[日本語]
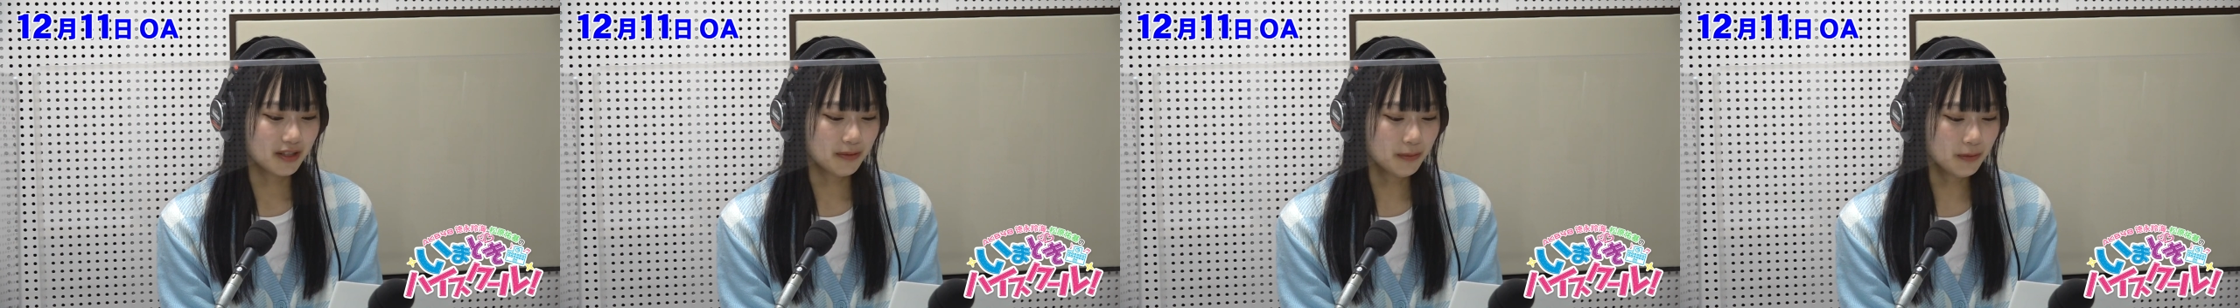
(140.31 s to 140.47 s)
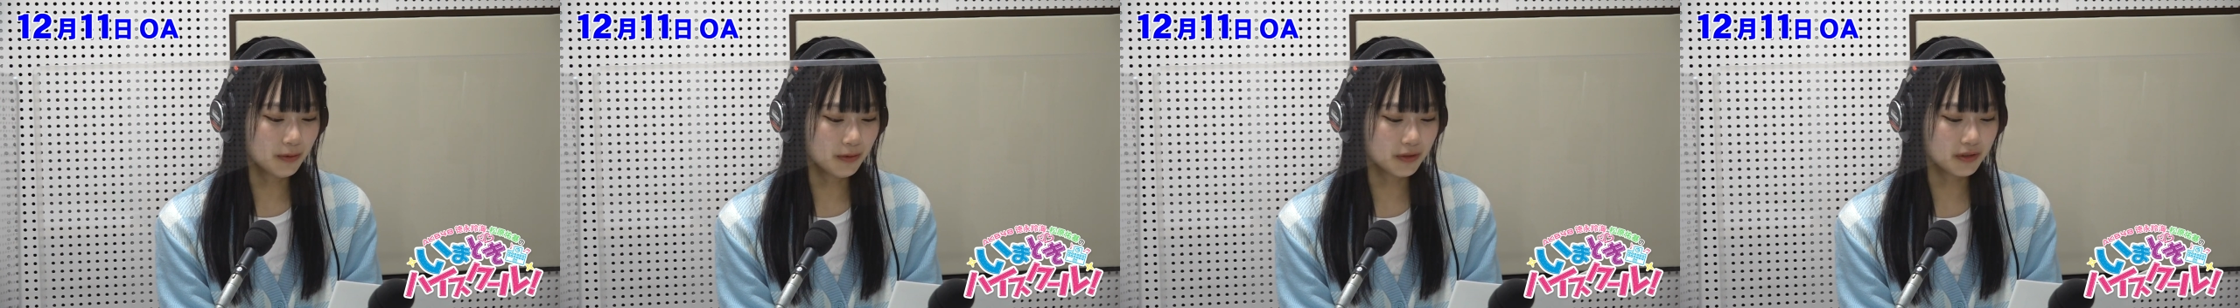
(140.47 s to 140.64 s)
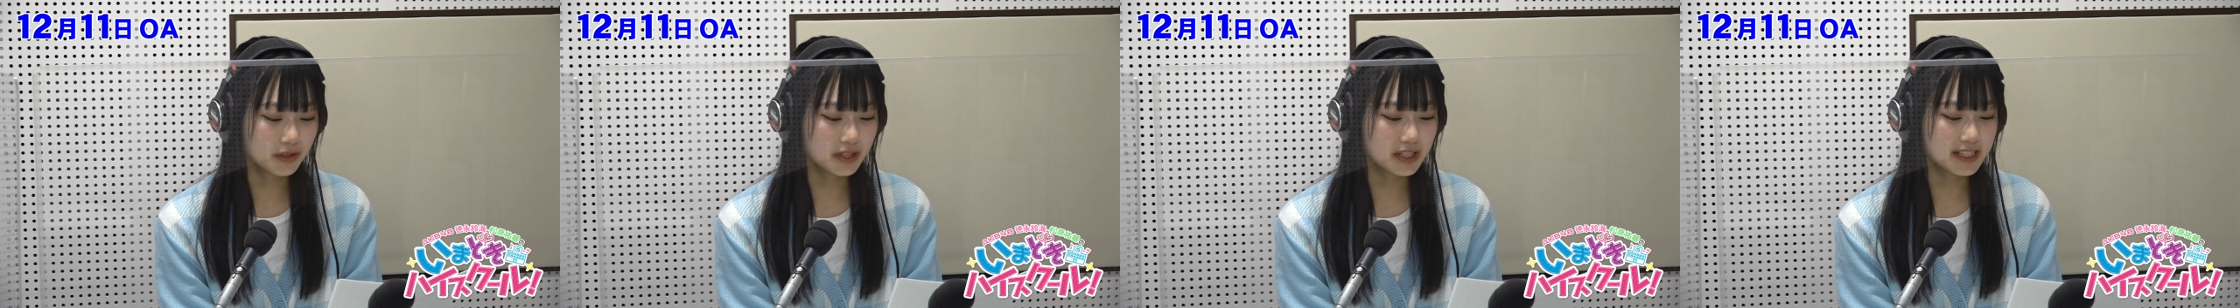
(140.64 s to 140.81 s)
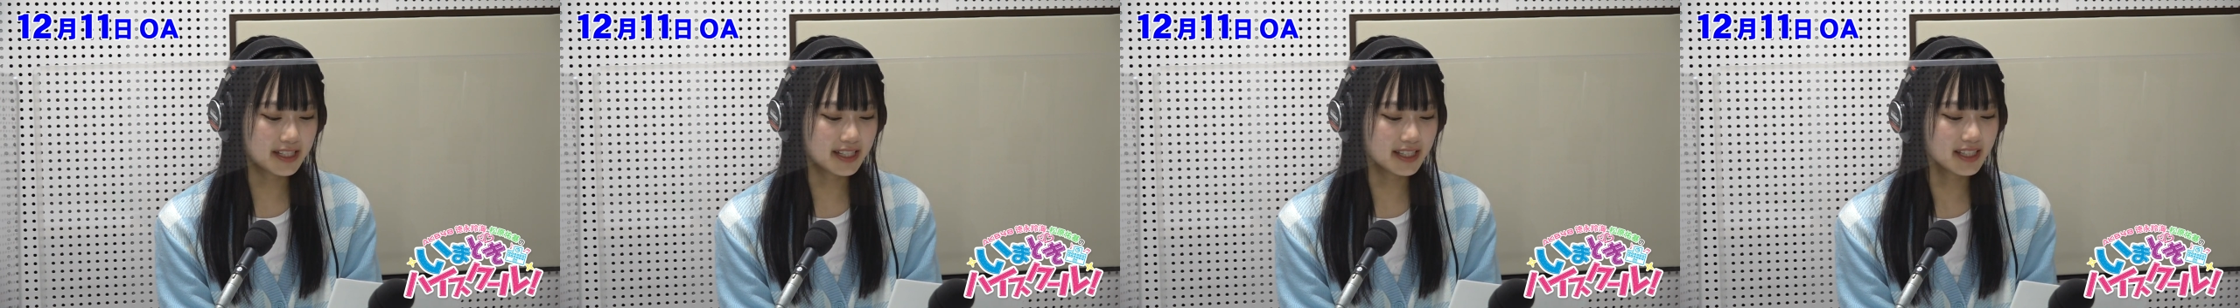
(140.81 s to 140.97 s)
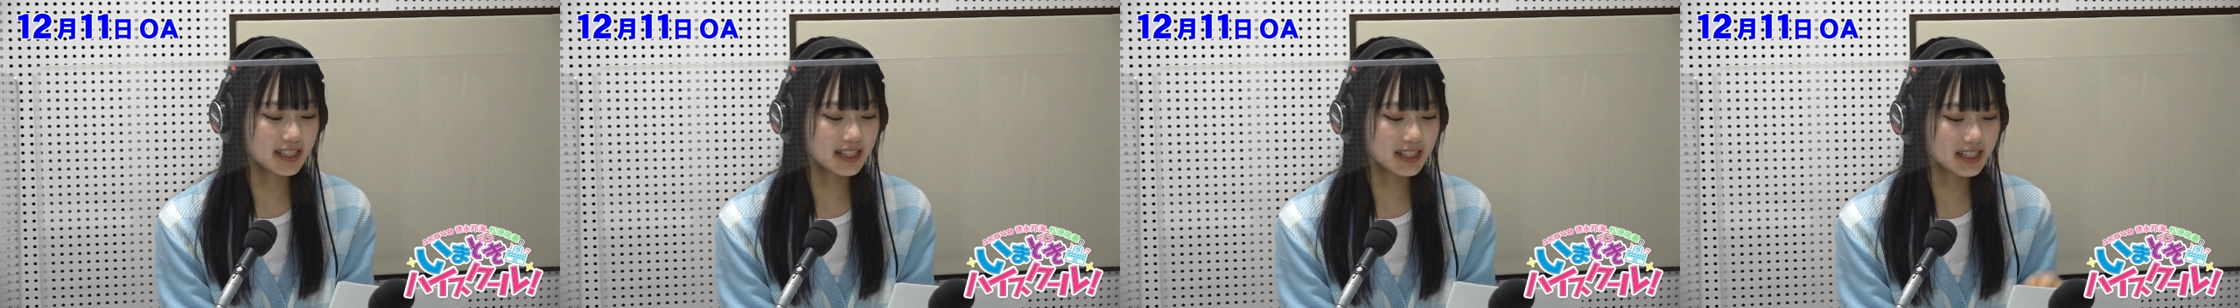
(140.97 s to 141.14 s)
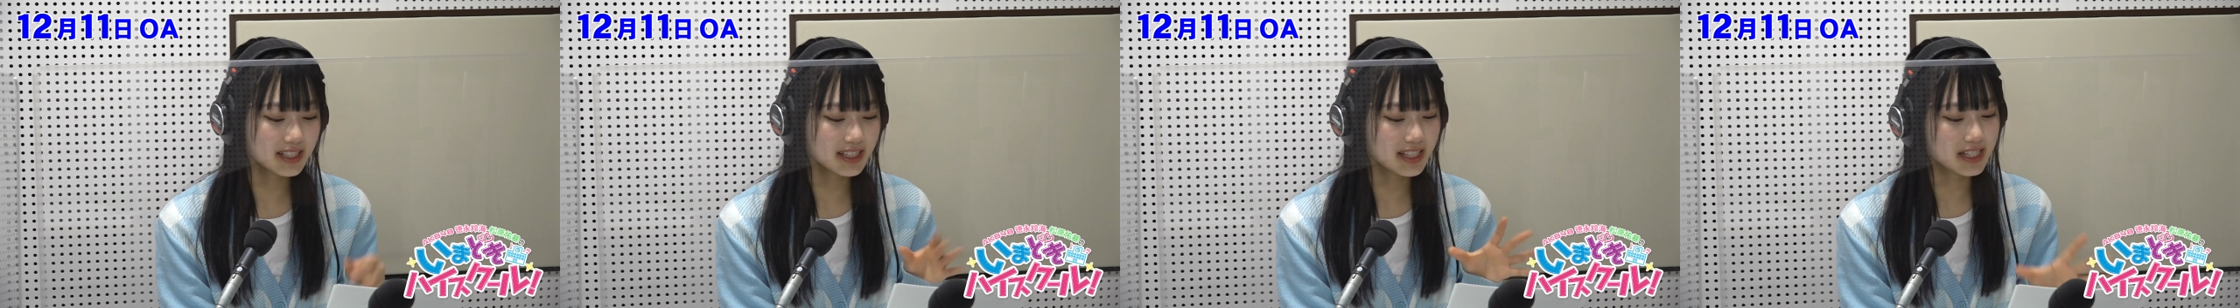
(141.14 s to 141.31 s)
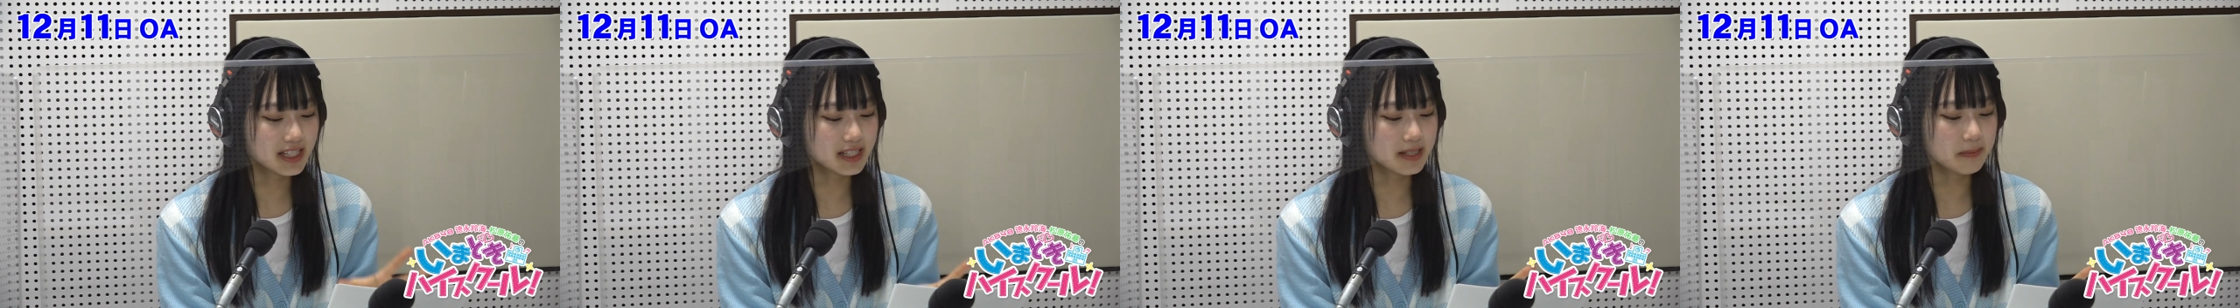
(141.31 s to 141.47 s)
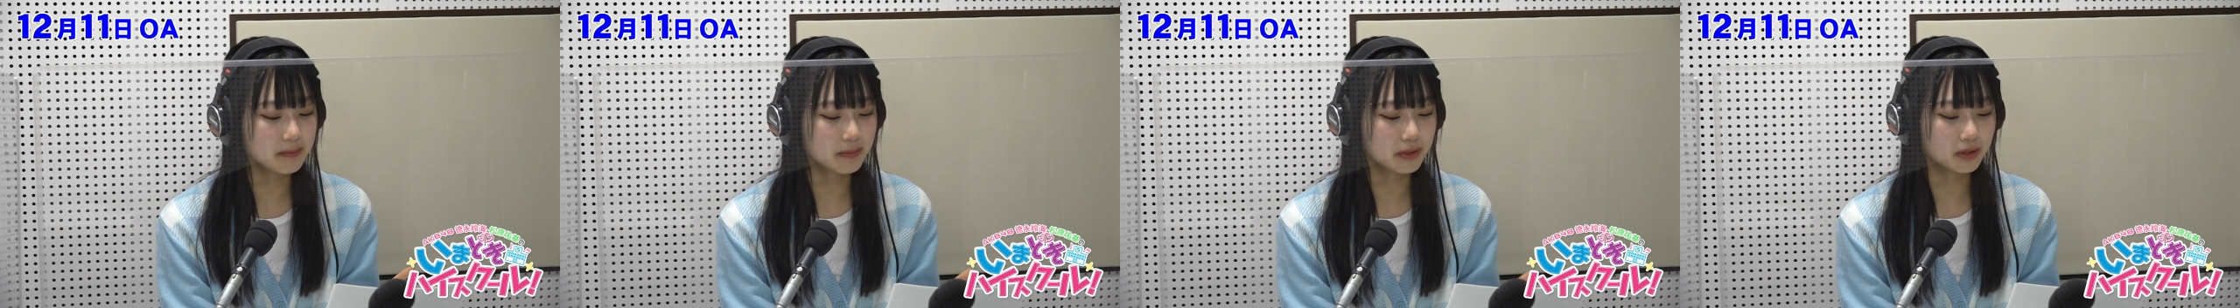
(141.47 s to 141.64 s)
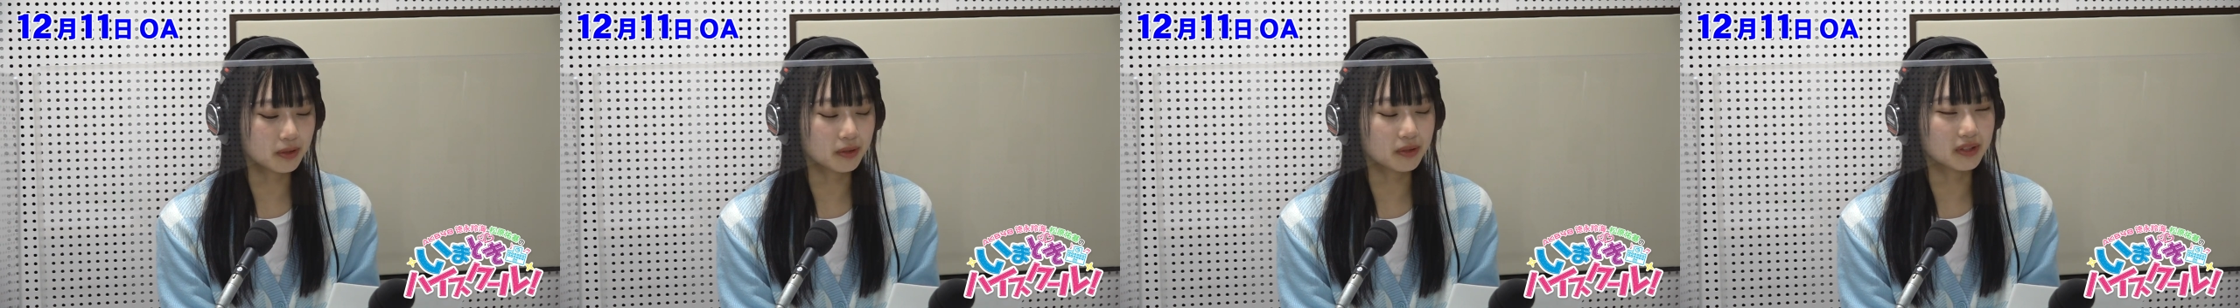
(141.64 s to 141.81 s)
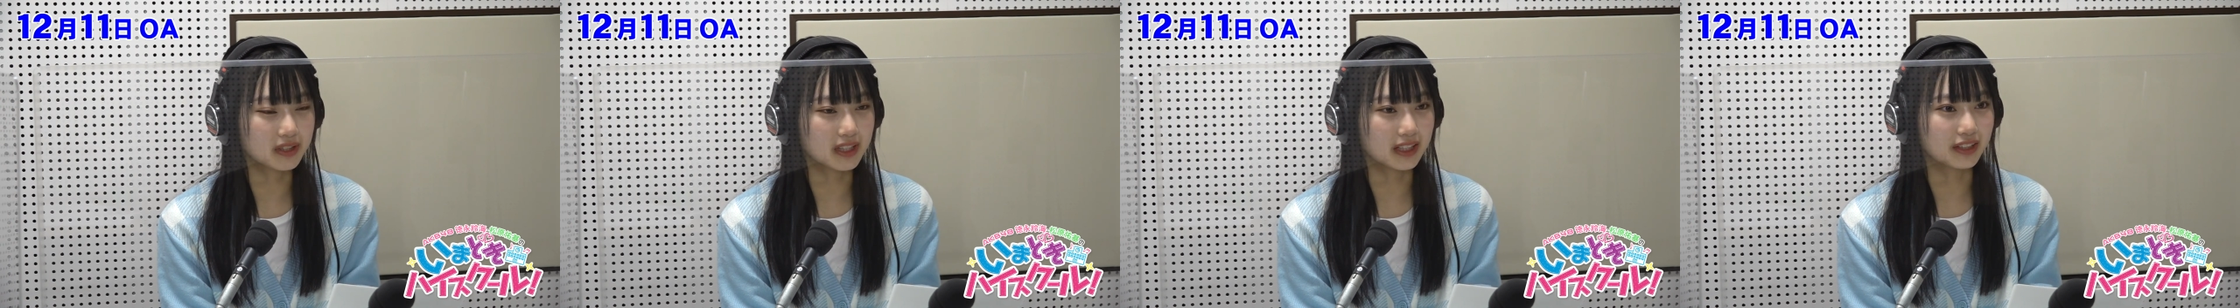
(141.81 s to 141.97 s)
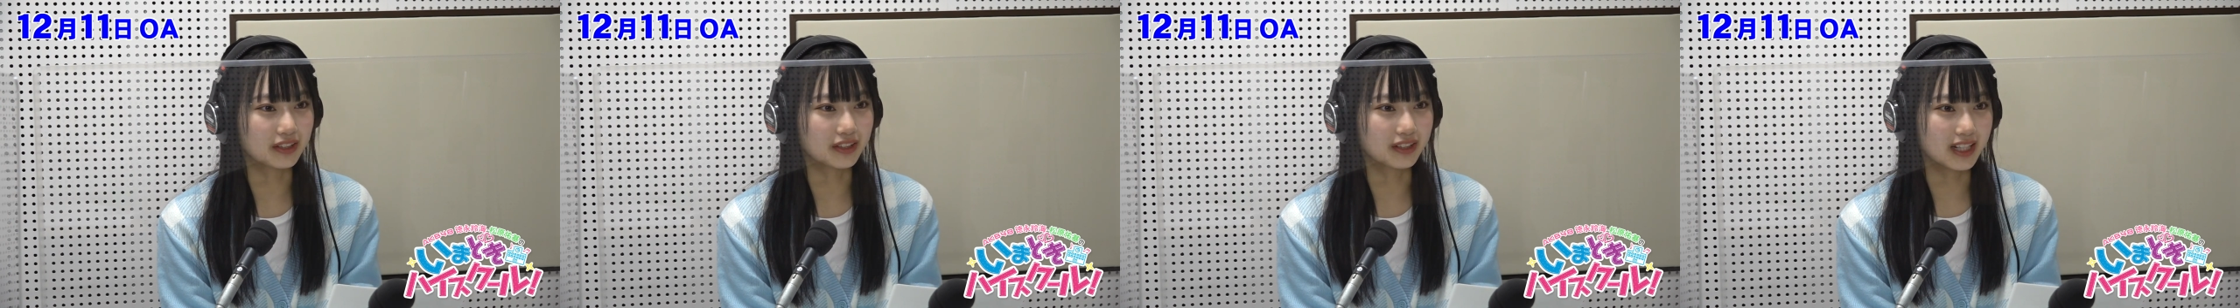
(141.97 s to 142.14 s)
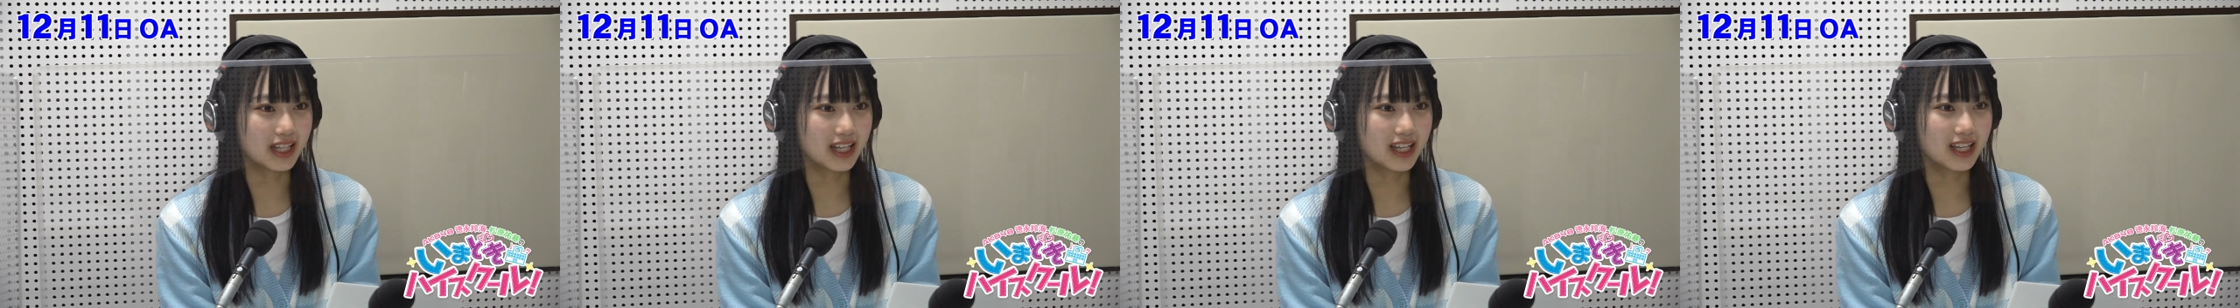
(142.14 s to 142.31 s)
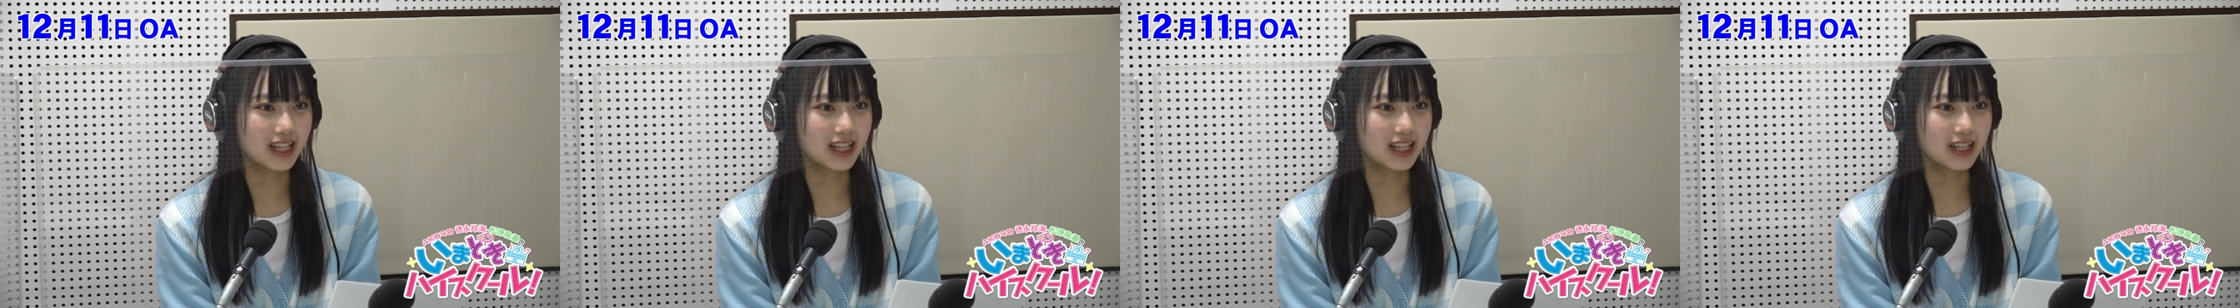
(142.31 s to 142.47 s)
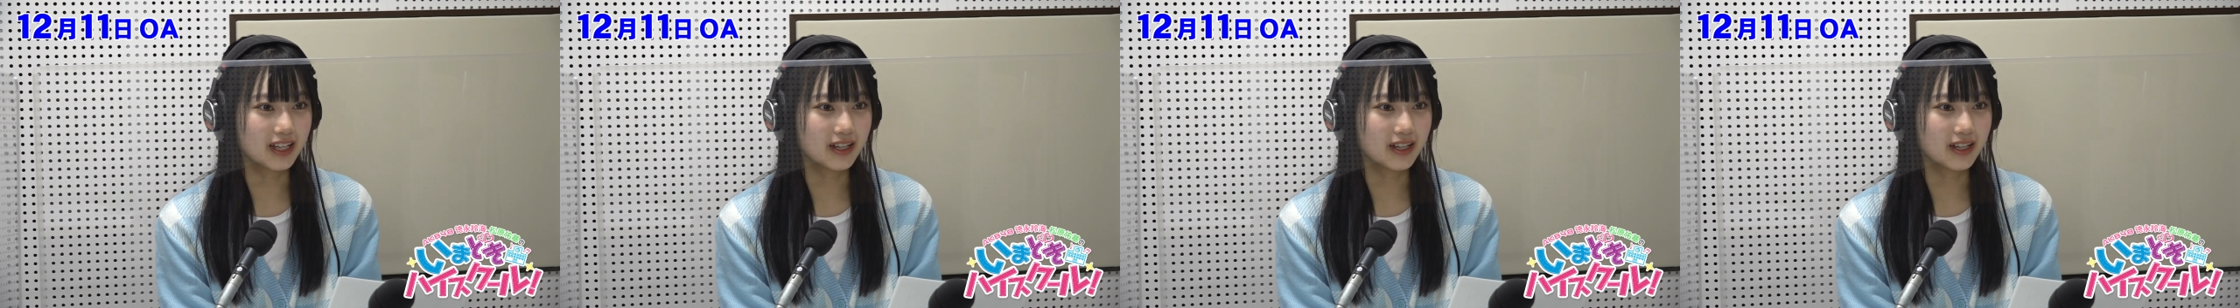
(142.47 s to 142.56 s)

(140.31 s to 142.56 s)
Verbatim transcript: もう一日で全部撮ったので、